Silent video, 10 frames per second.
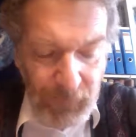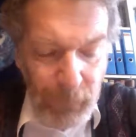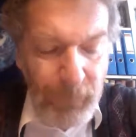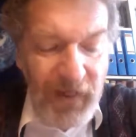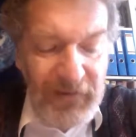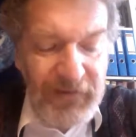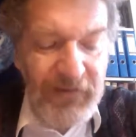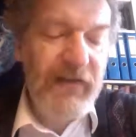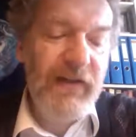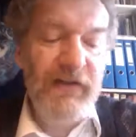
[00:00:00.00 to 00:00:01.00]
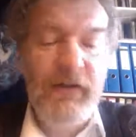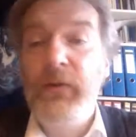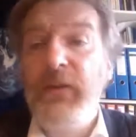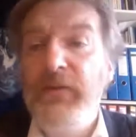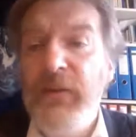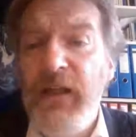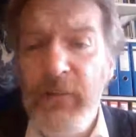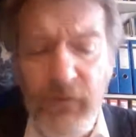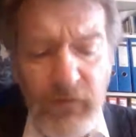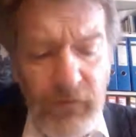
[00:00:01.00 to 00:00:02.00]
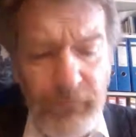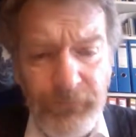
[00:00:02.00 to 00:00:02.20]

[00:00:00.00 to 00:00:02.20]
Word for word: global integrierte Dorfumgebung.